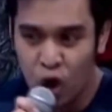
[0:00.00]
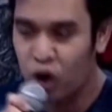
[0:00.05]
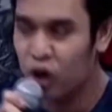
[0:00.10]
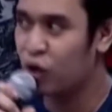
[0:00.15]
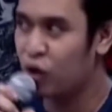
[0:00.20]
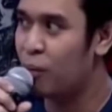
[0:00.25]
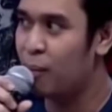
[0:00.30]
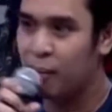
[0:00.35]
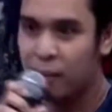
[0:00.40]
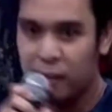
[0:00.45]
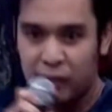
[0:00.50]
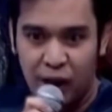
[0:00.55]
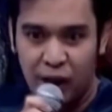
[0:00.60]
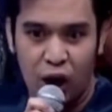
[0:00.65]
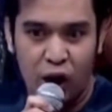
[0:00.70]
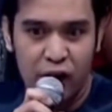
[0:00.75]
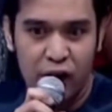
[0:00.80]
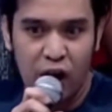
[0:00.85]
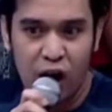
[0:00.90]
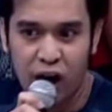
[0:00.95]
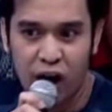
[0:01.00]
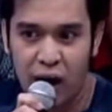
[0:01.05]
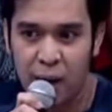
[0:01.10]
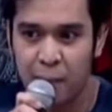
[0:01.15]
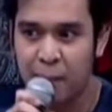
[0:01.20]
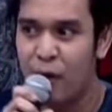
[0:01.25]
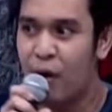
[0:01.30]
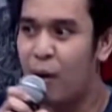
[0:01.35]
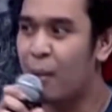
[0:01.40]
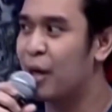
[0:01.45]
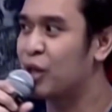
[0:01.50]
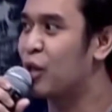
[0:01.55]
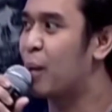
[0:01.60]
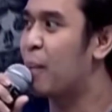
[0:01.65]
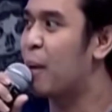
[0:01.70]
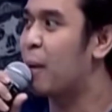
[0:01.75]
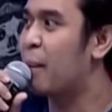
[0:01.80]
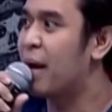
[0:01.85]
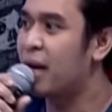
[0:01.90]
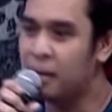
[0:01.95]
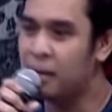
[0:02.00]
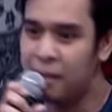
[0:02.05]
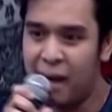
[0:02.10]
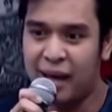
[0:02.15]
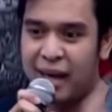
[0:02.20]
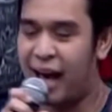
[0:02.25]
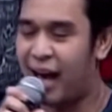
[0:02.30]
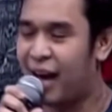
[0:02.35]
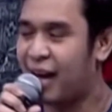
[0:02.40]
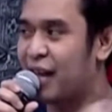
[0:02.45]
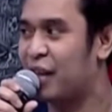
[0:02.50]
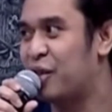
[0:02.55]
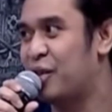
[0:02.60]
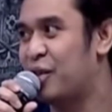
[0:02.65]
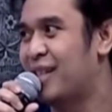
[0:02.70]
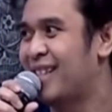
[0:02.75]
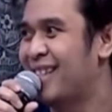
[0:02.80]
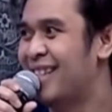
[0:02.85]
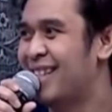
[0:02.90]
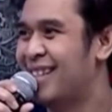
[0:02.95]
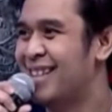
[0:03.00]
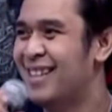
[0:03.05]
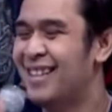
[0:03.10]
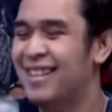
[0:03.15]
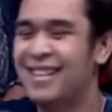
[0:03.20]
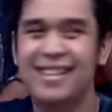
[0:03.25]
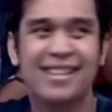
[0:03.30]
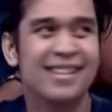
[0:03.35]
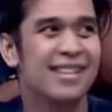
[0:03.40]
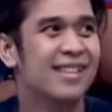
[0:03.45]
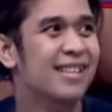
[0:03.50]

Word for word: Musola Birul Walidain Olga Syahputra berdiri di atas lahan seluas 150